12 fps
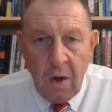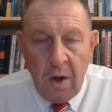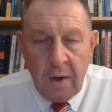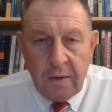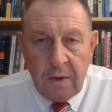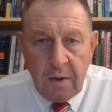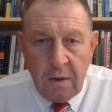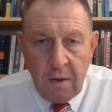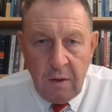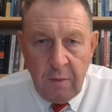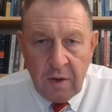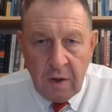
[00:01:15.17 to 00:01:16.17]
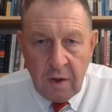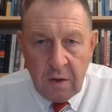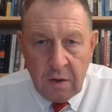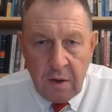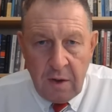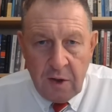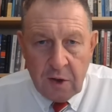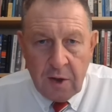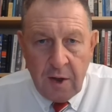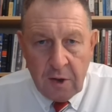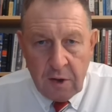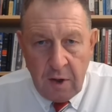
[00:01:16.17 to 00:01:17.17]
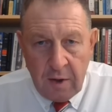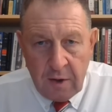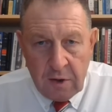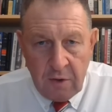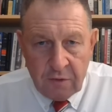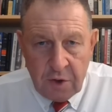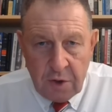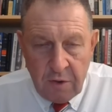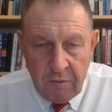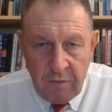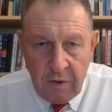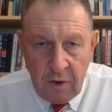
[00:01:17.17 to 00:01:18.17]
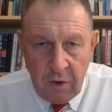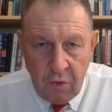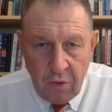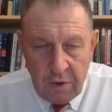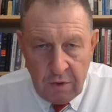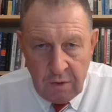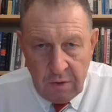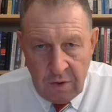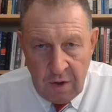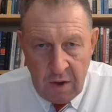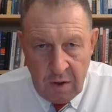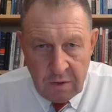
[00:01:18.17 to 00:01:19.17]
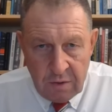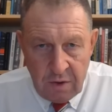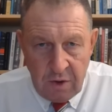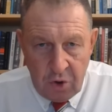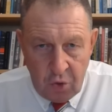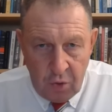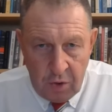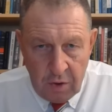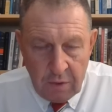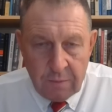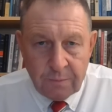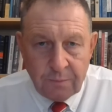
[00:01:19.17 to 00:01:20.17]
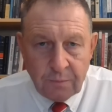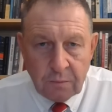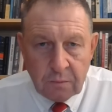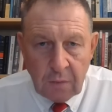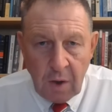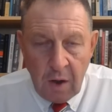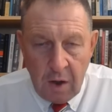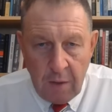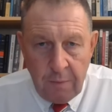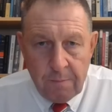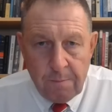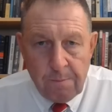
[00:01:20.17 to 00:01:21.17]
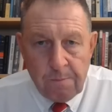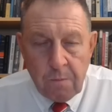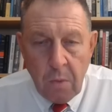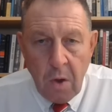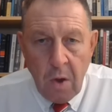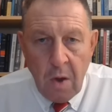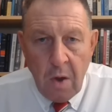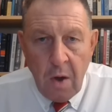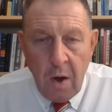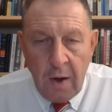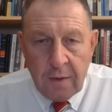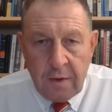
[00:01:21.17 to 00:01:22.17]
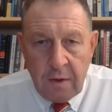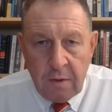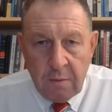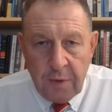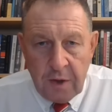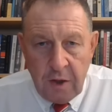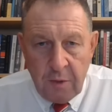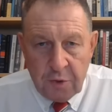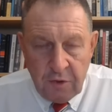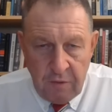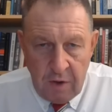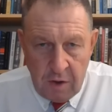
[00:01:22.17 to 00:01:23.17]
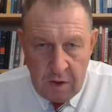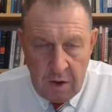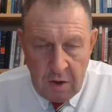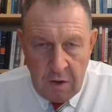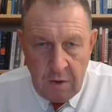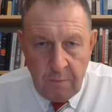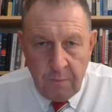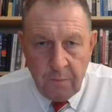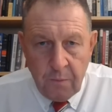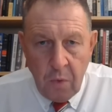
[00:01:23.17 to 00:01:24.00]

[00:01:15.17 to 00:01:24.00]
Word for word: один иммигрант из Газы, оказавшийся в Иерихоне на территориях, араб, один погибший в Иордании